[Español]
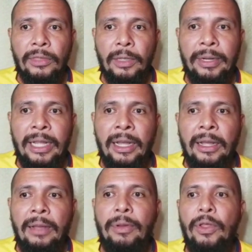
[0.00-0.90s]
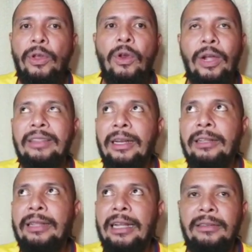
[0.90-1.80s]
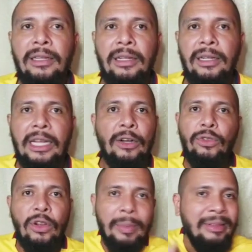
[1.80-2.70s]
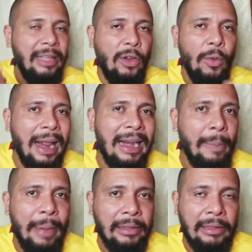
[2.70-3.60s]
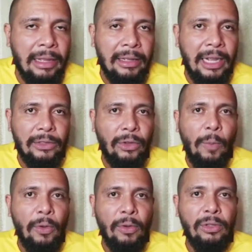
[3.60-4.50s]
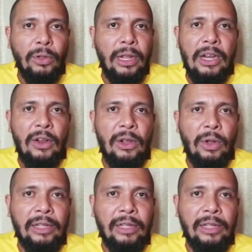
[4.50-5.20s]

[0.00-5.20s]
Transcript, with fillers: ¿Verdad? Pero yo digo los que están detrás que no solamente es cobrar la plata a todos los promotores y, los, los que